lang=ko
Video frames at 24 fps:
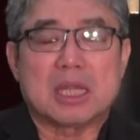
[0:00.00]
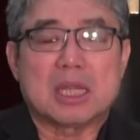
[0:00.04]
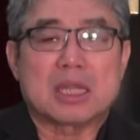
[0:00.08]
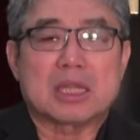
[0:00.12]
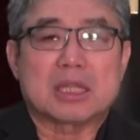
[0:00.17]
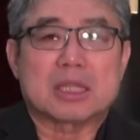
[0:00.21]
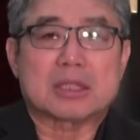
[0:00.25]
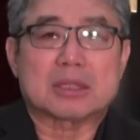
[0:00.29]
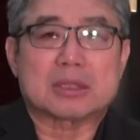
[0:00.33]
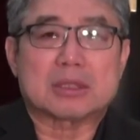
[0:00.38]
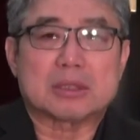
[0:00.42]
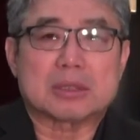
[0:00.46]

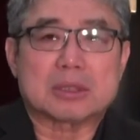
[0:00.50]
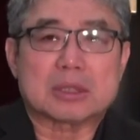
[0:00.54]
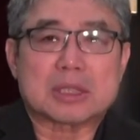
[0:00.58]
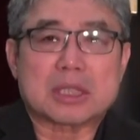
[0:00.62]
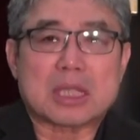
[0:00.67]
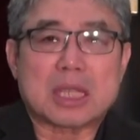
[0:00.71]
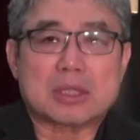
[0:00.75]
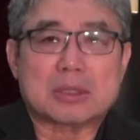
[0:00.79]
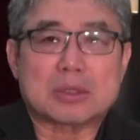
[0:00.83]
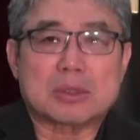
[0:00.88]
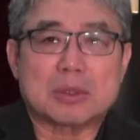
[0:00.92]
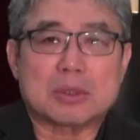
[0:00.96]
그래서
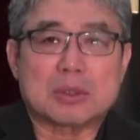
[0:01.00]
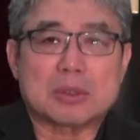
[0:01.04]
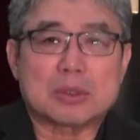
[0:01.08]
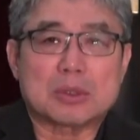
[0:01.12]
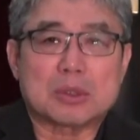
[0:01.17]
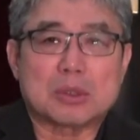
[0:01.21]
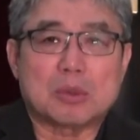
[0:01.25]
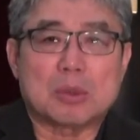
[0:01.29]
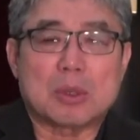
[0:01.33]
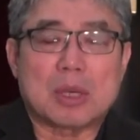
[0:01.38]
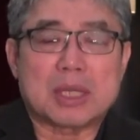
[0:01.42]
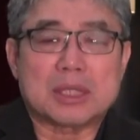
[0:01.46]
사도
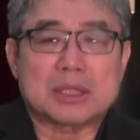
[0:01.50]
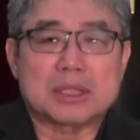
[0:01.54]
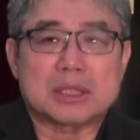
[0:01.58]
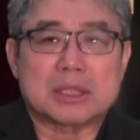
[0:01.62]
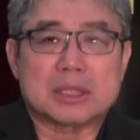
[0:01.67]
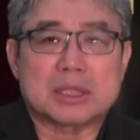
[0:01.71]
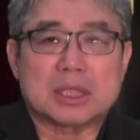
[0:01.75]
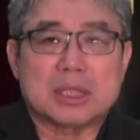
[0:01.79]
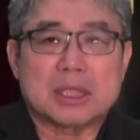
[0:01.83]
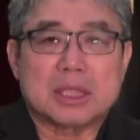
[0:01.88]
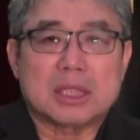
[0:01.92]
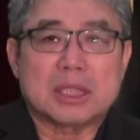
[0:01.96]

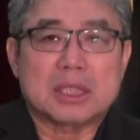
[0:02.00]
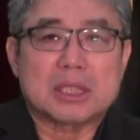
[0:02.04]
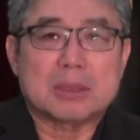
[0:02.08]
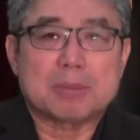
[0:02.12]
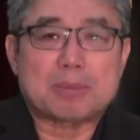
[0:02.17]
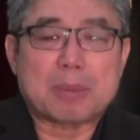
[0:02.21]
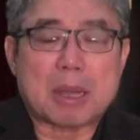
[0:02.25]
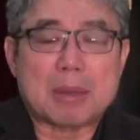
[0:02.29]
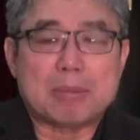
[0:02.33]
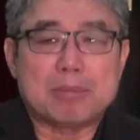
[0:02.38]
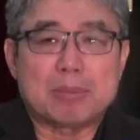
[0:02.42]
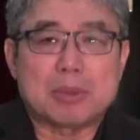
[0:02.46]
요한이
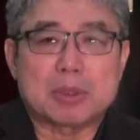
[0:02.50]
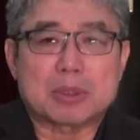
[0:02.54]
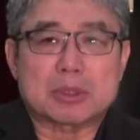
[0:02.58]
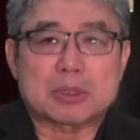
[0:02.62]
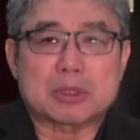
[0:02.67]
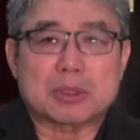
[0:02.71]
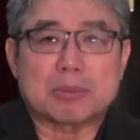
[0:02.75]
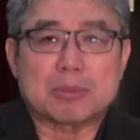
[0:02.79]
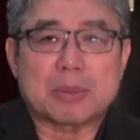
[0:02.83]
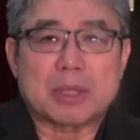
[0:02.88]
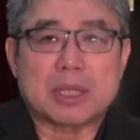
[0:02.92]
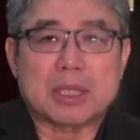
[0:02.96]

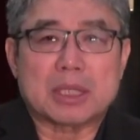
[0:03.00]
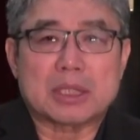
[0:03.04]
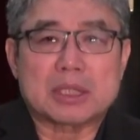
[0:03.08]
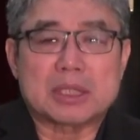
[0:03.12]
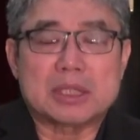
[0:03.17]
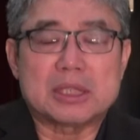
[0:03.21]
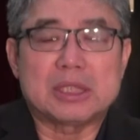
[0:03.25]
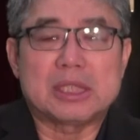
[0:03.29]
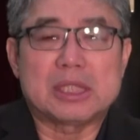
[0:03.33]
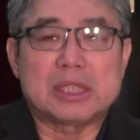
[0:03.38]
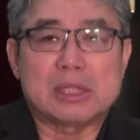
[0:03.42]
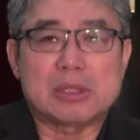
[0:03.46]
밤모섬에
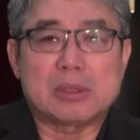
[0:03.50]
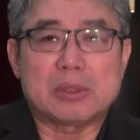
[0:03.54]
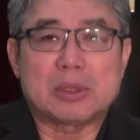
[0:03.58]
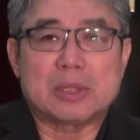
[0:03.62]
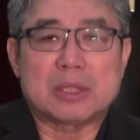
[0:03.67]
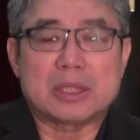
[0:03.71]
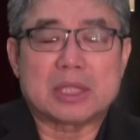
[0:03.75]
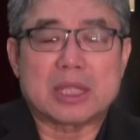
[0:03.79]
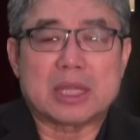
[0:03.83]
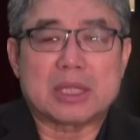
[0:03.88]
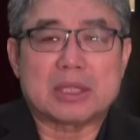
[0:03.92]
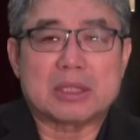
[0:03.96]
그 일로
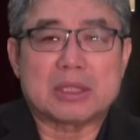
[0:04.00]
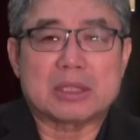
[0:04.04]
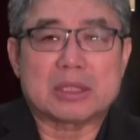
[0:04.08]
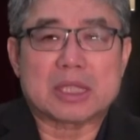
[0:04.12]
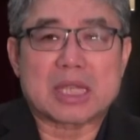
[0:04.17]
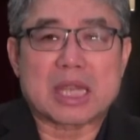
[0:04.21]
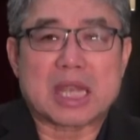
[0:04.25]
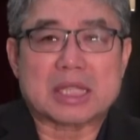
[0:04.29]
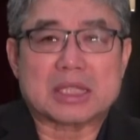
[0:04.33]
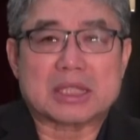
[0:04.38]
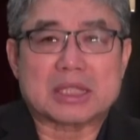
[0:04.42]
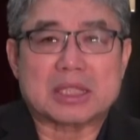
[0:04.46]
인하여
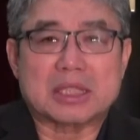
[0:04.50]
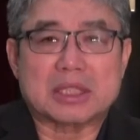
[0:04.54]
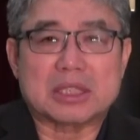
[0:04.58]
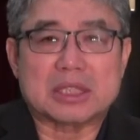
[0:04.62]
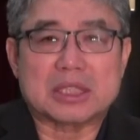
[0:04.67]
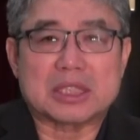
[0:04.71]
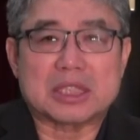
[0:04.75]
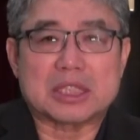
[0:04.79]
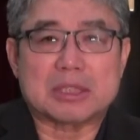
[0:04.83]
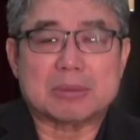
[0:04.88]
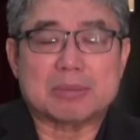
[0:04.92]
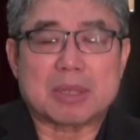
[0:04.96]
갇혀
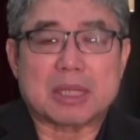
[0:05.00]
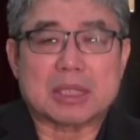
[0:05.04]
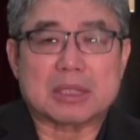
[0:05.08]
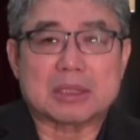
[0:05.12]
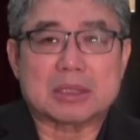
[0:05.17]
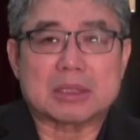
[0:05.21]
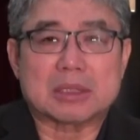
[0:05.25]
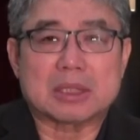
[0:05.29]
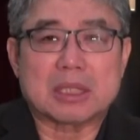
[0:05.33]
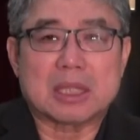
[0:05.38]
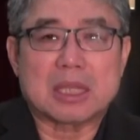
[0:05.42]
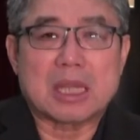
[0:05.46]

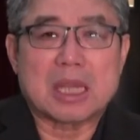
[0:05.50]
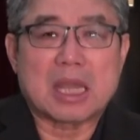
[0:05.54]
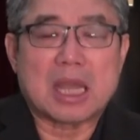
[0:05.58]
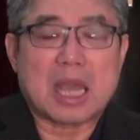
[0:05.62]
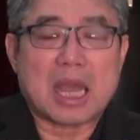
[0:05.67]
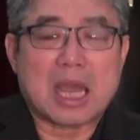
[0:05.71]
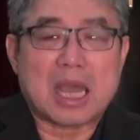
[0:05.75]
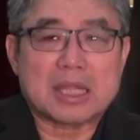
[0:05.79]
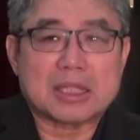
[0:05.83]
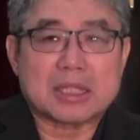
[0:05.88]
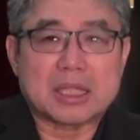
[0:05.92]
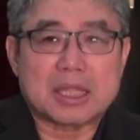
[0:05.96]
있지만은
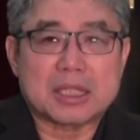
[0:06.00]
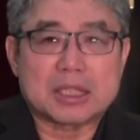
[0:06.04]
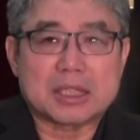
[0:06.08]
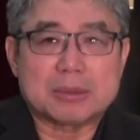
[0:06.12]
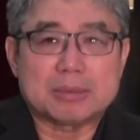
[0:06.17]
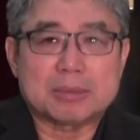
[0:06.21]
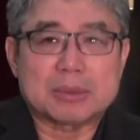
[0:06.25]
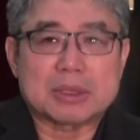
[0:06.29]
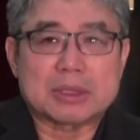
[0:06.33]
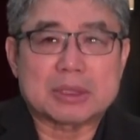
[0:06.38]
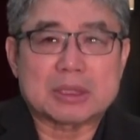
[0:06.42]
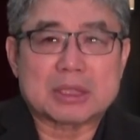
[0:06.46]

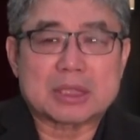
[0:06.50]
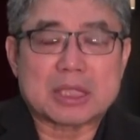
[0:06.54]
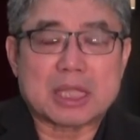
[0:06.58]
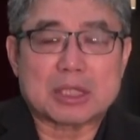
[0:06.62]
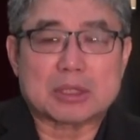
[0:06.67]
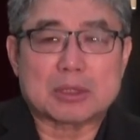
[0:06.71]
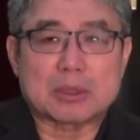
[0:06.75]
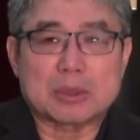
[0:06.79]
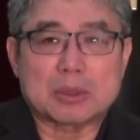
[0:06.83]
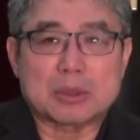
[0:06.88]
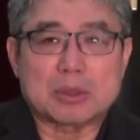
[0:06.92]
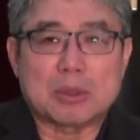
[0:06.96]
하나님은
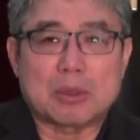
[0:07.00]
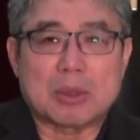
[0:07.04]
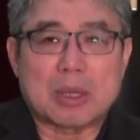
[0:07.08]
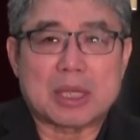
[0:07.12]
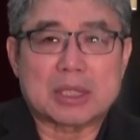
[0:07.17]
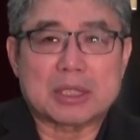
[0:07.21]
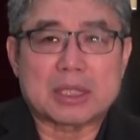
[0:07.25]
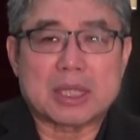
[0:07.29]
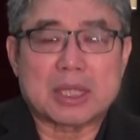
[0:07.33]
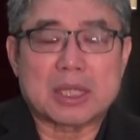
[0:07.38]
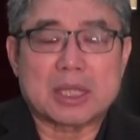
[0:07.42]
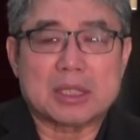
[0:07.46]
사도
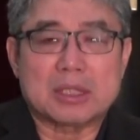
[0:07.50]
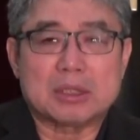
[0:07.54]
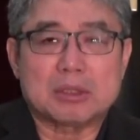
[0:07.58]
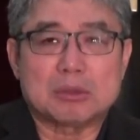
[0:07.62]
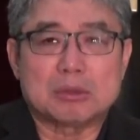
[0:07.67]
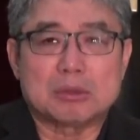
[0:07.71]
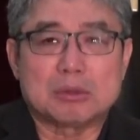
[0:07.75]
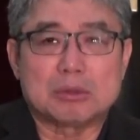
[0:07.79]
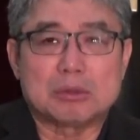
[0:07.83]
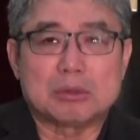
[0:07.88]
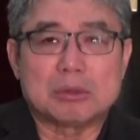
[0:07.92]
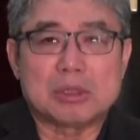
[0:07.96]
요한의
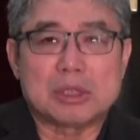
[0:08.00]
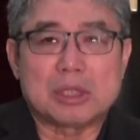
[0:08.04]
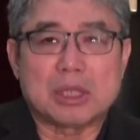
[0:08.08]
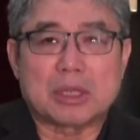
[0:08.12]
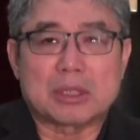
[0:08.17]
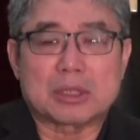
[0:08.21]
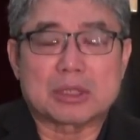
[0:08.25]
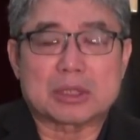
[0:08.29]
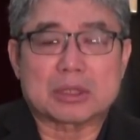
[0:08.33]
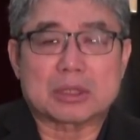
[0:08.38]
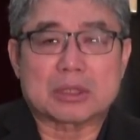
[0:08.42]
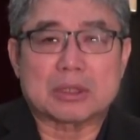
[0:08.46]
눈을
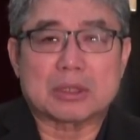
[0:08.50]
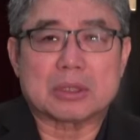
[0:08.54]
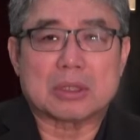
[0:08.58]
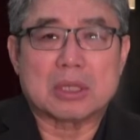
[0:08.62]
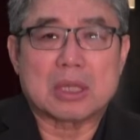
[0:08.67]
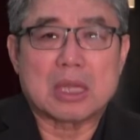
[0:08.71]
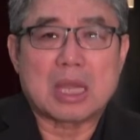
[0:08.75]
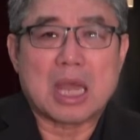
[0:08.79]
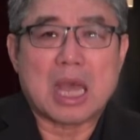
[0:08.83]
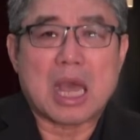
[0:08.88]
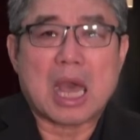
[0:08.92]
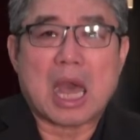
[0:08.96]
열어서
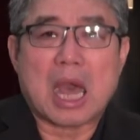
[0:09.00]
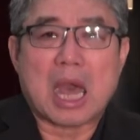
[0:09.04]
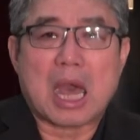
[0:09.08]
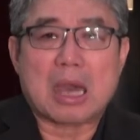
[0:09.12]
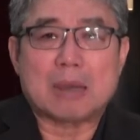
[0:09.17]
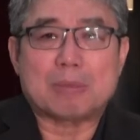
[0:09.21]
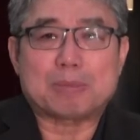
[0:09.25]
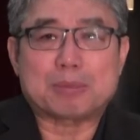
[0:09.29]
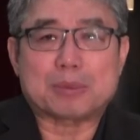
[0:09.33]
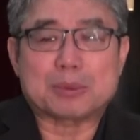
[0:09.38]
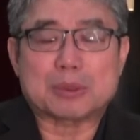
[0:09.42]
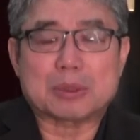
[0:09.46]

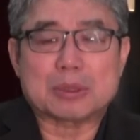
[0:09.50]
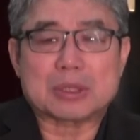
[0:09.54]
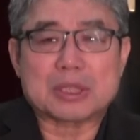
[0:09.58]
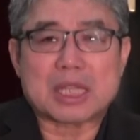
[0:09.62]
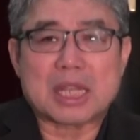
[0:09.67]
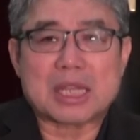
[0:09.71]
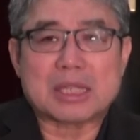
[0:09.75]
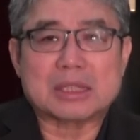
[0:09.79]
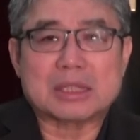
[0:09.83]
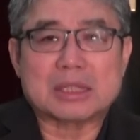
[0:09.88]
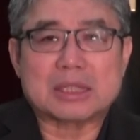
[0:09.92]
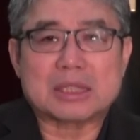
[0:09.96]
앞으로
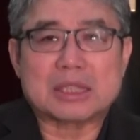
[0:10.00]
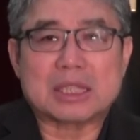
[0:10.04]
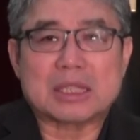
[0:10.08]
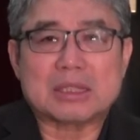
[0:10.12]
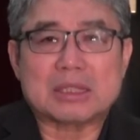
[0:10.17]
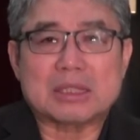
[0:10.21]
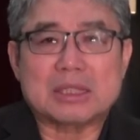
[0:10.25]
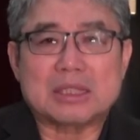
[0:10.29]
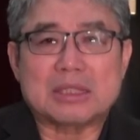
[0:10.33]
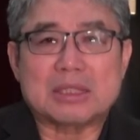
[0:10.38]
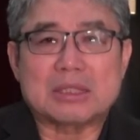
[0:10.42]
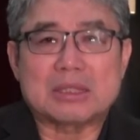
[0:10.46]
장차
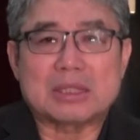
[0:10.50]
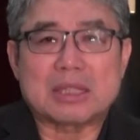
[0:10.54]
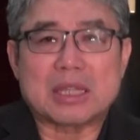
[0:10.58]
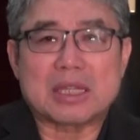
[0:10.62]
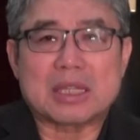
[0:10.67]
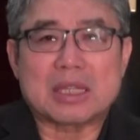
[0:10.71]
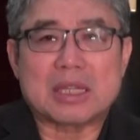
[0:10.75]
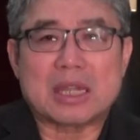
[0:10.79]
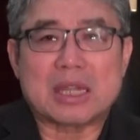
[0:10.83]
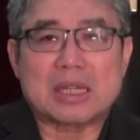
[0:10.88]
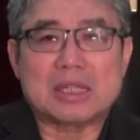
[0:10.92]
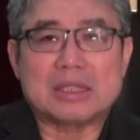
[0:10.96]

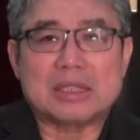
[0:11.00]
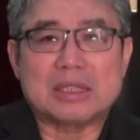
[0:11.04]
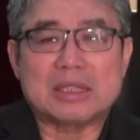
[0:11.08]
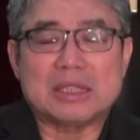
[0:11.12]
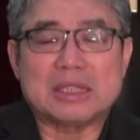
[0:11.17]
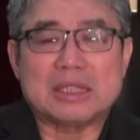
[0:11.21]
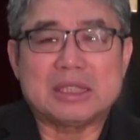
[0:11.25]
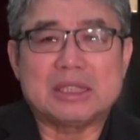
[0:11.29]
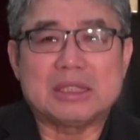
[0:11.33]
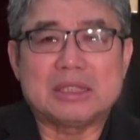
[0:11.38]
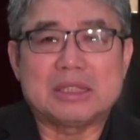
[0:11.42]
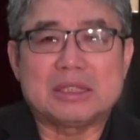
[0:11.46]
일어나야 할
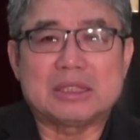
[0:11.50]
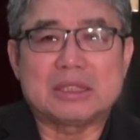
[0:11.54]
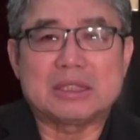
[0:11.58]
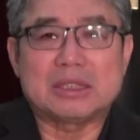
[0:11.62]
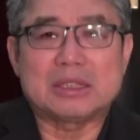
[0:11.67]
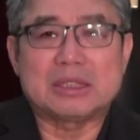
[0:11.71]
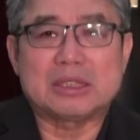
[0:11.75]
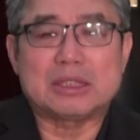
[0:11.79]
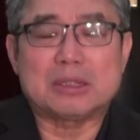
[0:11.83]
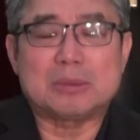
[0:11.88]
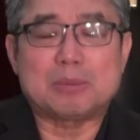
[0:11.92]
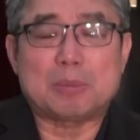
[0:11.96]

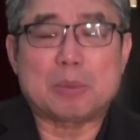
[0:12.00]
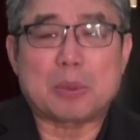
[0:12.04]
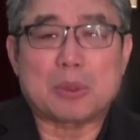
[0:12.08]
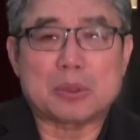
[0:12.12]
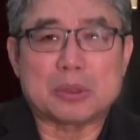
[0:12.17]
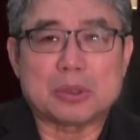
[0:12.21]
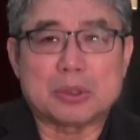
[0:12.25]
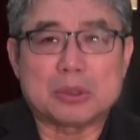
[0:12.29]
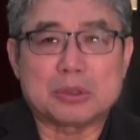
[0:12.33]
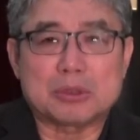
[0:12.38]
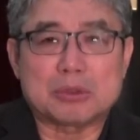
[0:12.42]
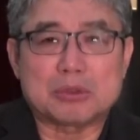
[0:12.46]
일들을
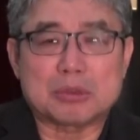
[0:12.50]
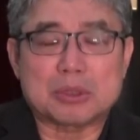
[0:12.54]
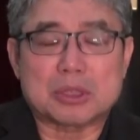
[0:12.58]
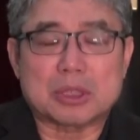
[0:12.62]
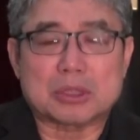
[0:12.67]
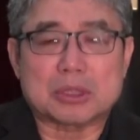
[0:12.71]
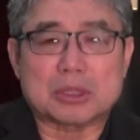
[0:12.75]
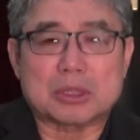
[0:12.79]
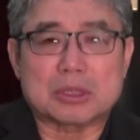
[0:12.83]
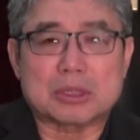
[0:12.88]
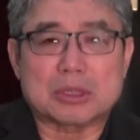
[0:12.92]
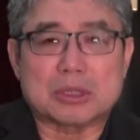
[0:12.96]

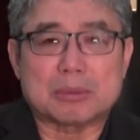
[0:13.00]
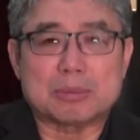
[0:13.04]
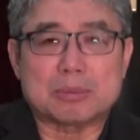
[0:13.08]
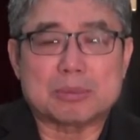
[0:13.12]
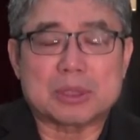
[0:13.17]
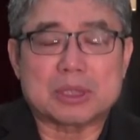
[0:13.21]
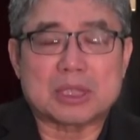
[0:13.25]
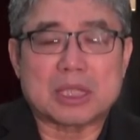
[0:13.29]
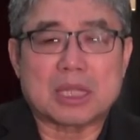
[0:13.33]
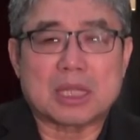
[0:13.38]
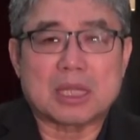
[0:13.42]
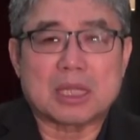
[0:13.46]
보여주셨던
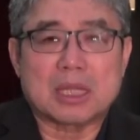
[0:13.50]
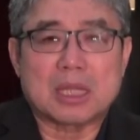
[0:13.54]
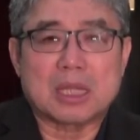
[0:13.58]
겁니다.